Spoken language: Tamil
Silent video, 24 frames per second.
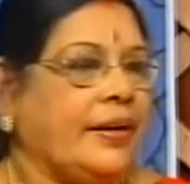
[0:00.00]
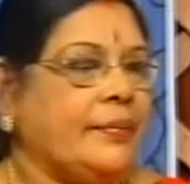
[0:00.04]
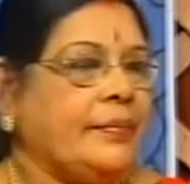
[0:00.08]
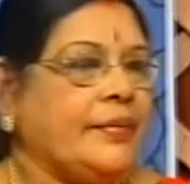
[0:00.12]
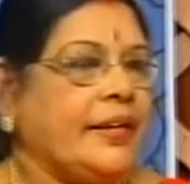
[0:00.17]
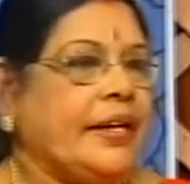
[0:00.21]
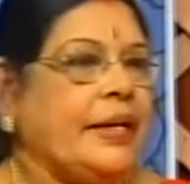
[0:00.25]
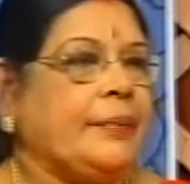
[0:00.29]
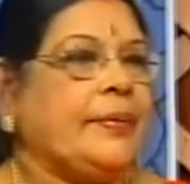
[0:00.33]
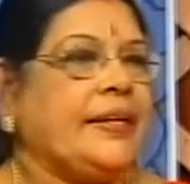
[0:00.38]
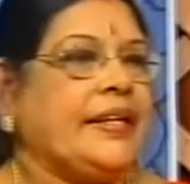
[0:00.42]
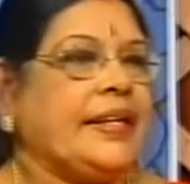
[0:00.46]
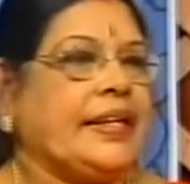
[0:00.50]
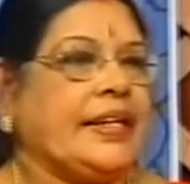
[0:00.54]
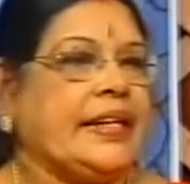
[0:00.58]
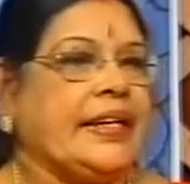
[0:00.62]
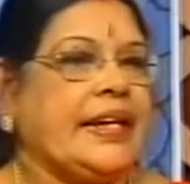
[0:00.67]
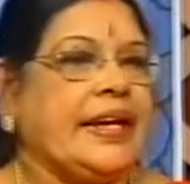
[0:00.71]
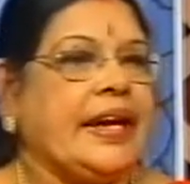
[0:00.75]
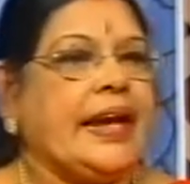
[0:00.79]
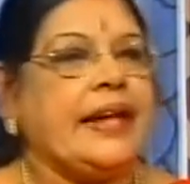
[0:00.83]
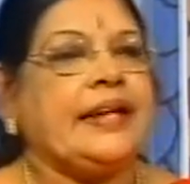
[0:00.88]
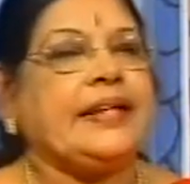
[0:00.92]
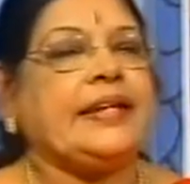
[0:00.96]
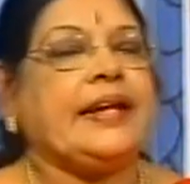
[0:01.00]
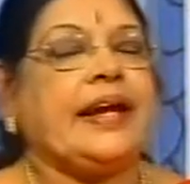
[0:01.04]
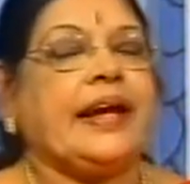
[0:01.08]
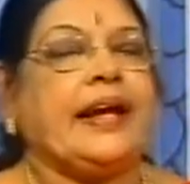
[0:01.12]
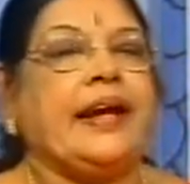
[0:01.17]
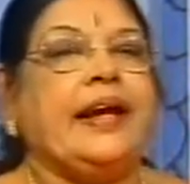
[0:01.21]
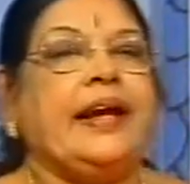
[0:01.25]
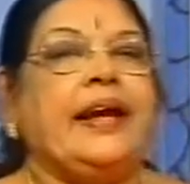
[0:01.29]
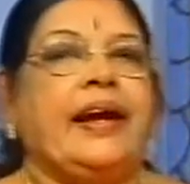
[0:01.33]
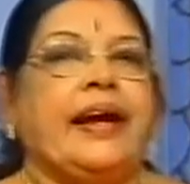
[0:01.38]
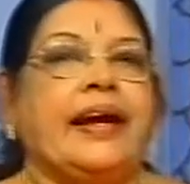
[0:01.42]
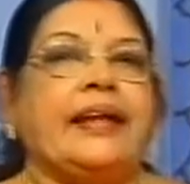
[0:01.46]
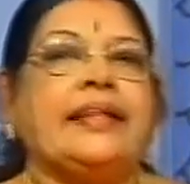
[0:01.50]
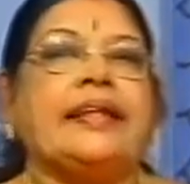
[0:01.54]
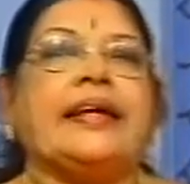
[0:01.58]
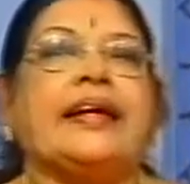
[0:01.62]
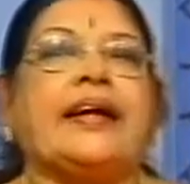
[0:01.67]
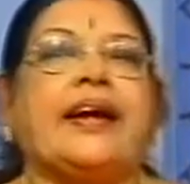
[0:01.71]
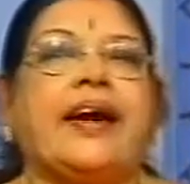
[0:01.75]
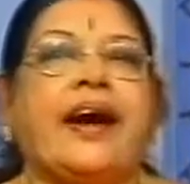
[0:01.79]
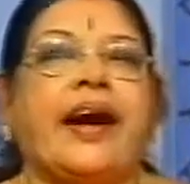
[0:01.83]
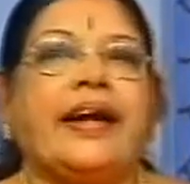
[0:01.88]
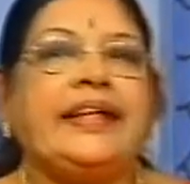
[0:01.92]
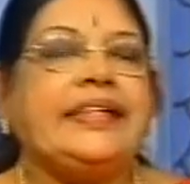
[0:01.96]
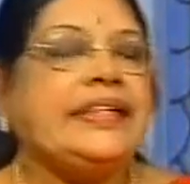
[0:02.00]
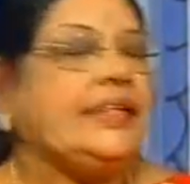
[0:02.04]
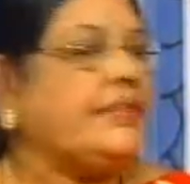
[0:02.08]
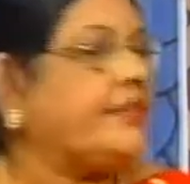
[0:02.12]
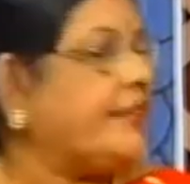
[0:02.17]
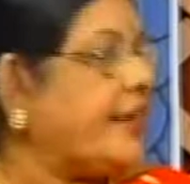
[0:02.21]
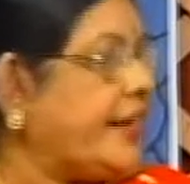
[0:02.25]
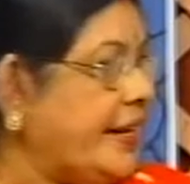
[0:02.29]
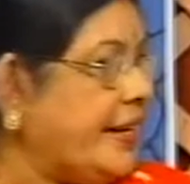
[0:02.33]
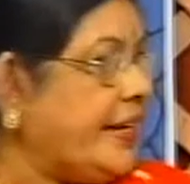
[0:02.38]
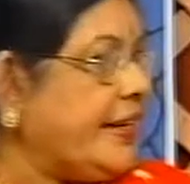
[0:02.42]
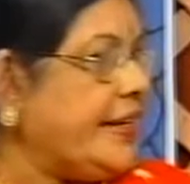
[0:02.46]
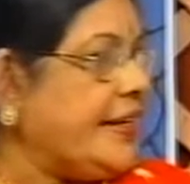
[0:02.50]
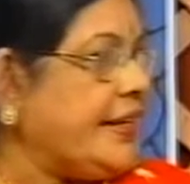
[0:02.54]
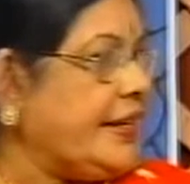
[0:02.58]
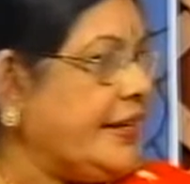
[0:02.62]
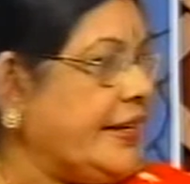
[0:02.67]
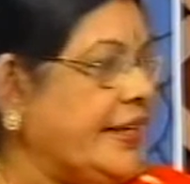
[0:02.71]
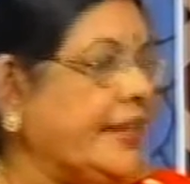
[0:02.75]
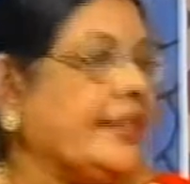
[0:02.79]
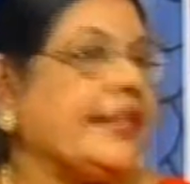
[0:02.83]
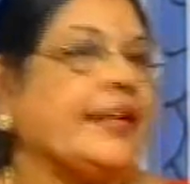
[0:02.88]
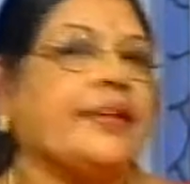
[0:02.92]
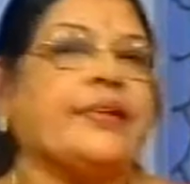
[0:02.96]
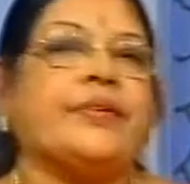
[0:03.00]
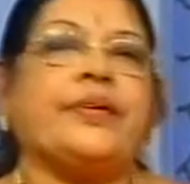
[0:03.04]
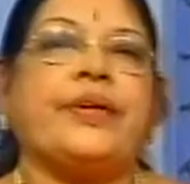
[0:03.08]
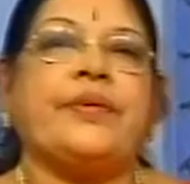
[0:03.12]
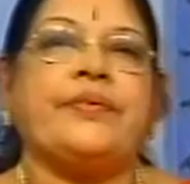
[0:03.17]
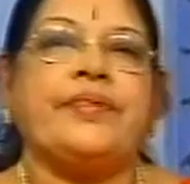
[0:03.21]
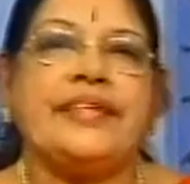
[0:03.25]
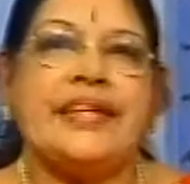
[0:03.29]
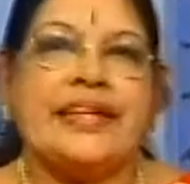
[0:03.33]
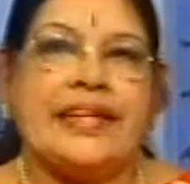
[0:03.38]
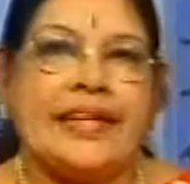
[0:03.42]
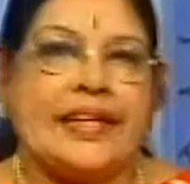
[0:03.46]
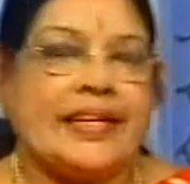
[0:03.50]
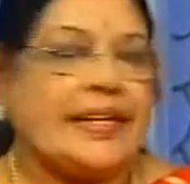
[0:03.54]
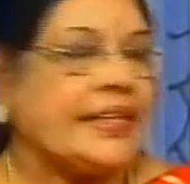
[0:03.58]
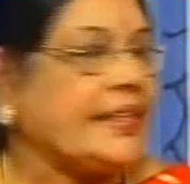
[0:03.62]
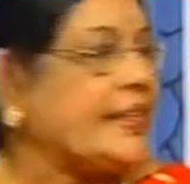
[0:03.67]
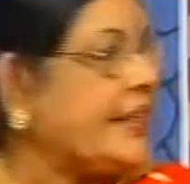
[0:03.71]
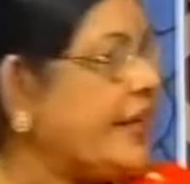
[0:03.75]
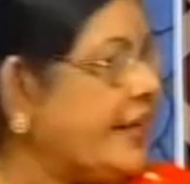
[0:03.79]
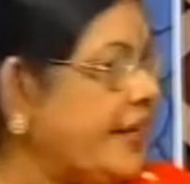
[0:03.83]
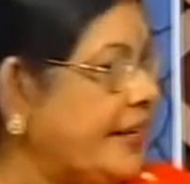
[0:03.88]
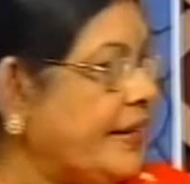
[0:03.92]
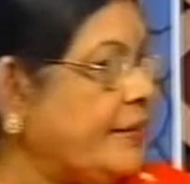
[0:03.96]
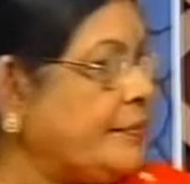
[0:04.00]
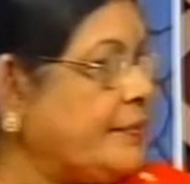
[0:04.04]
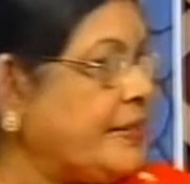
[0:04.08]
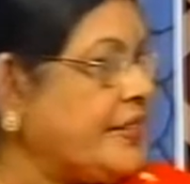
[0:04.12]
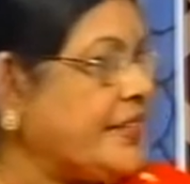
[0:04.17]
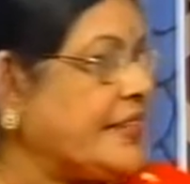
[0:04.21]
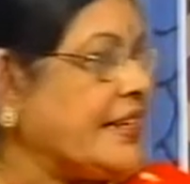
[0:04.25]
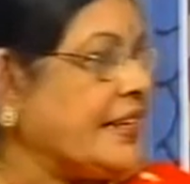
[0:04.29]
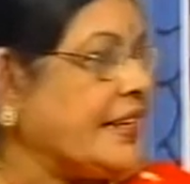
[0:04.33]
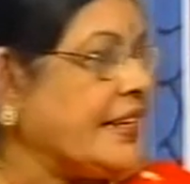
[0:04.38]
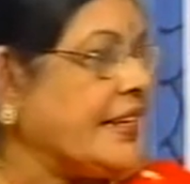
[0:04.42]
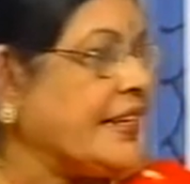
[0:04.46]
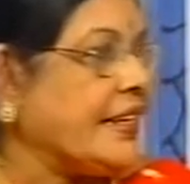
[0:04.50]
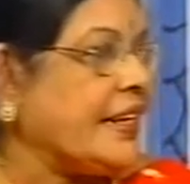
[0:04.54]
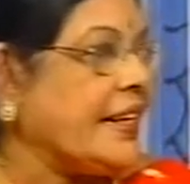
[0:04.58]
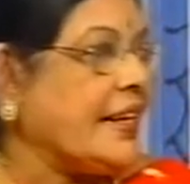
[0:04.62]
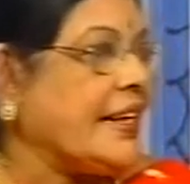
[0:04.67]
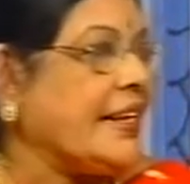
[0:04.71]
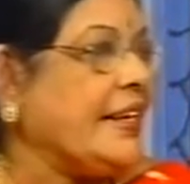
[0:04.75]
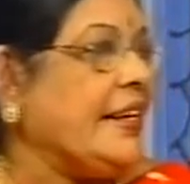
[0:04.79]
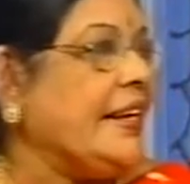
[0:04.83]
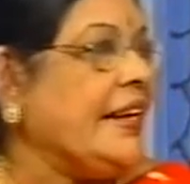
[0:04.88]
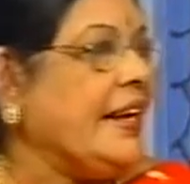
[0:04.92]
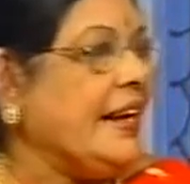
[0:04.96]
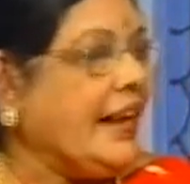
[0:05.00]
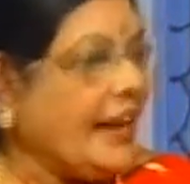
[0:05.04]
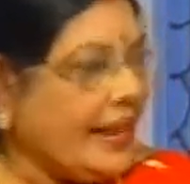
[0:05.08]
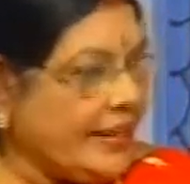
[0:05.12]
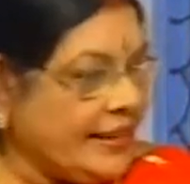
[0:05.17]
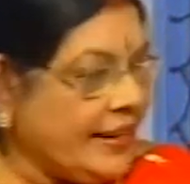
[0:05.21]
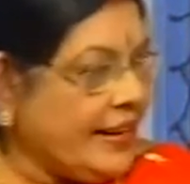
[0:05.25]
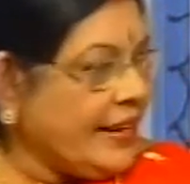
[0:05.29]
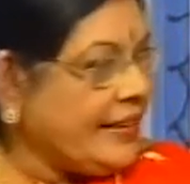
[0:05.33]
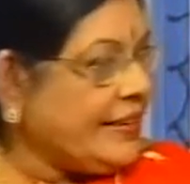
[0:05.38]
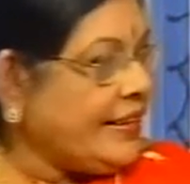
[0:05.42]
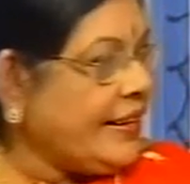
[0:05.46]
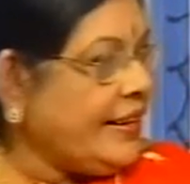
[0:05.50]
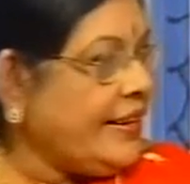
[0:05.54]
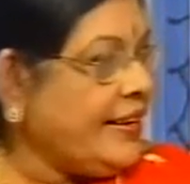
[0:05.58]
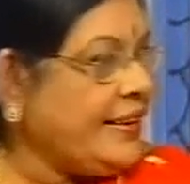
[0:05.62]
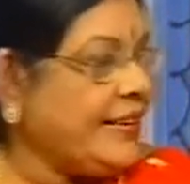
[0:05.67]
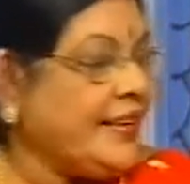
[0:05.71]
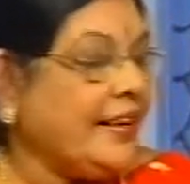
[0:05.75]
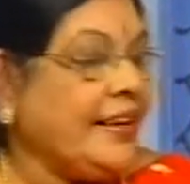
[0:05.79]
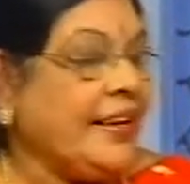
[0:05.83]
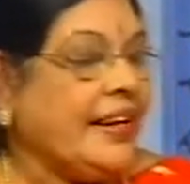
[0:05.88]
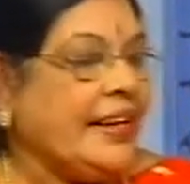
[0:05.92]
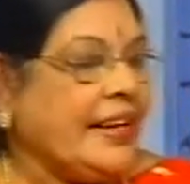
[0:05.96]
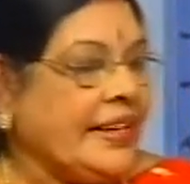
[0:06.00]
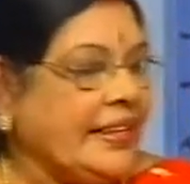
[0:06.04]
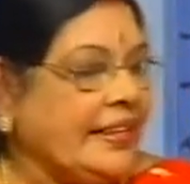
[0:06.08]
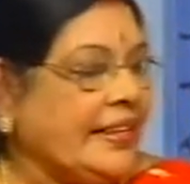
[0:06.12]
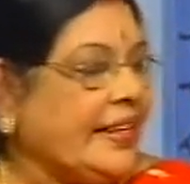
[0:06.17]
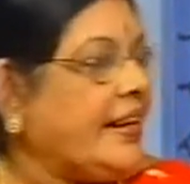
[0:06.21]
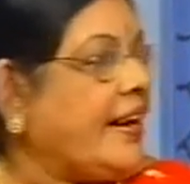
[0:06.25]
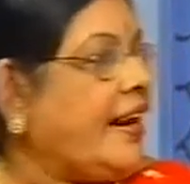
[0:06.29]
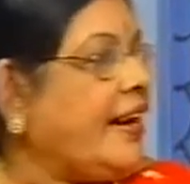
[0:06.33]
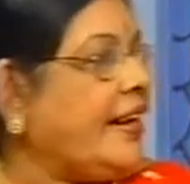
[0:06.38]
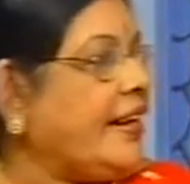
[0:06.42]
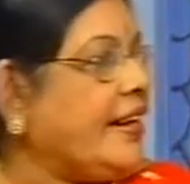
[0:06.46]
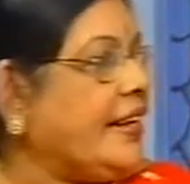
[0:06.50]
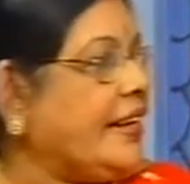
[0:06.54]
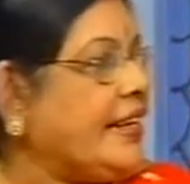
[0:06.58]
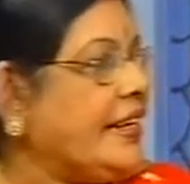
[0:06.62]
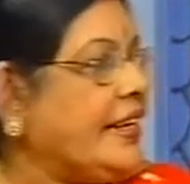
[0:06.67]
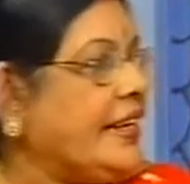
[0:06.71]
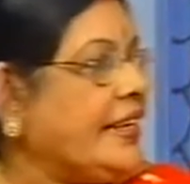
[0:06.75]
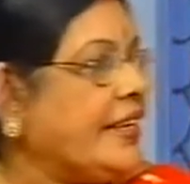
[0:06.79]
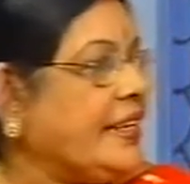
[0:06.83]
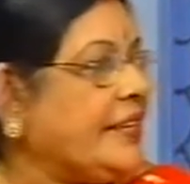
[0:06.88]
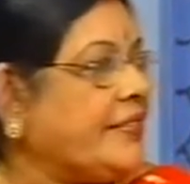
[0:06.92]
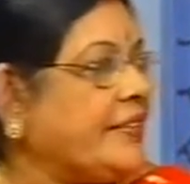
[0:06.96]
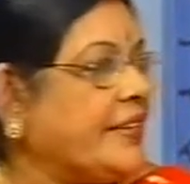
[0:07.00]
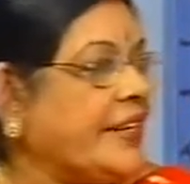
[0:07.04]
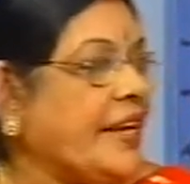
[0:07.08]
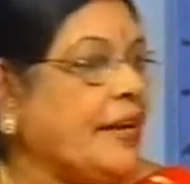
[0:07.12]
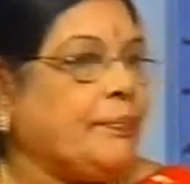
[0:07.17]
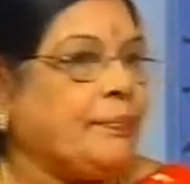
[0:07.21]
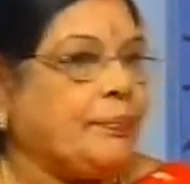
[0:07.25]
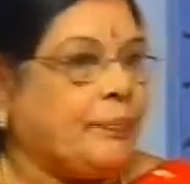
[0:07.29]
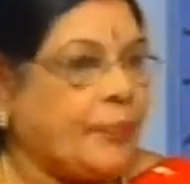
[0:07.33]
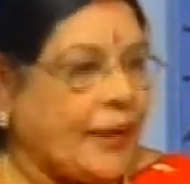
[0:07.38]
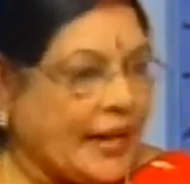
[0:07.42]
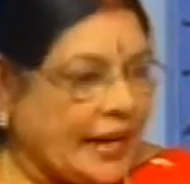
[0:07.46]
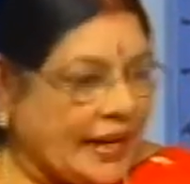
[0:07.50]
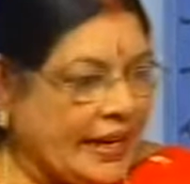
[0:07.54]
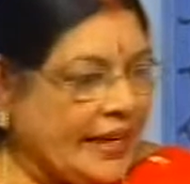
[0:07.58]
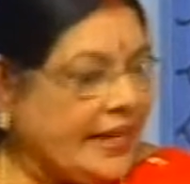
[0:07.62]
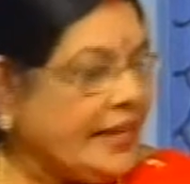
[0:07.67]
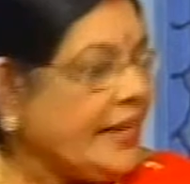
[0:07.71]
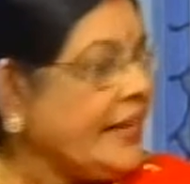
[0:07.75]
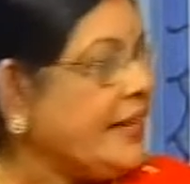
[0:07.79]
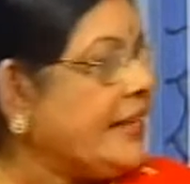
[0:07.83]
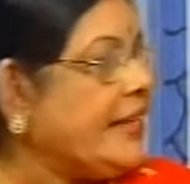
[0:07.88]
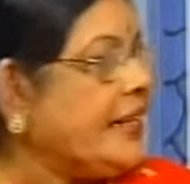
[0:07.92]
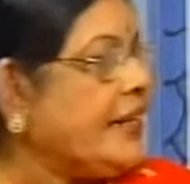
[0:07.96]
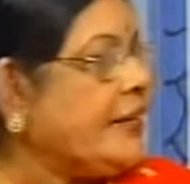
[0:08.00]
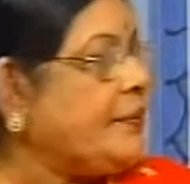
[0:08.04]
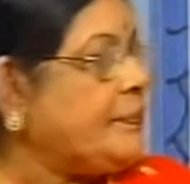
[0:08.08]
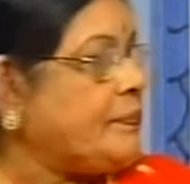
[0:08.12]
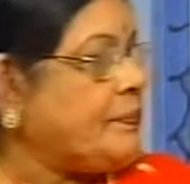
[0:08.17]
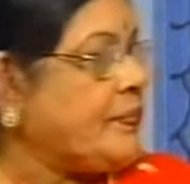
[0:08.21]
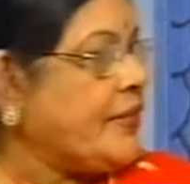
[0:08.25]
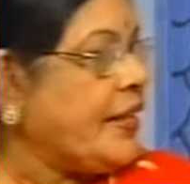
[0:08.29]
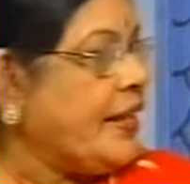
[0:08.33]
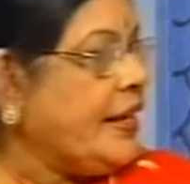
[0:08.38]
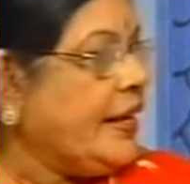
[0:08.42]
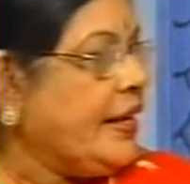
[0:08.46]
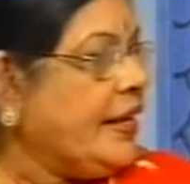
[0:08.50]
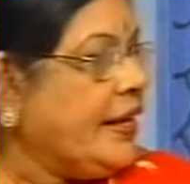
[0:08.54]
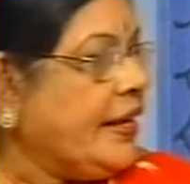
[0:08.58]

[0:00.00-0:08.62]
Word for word: நாடகம் நடிப்பதற்கு ஏற்ற அந்த காட்சி வகைகள் இந்த குறவஞ்சி இலக்கியத்தில் இடம்பெற்றிருக்கின்றன அதனால்தான் இந்த நாடக இலக்கிய வகை பல இடங்களிலும்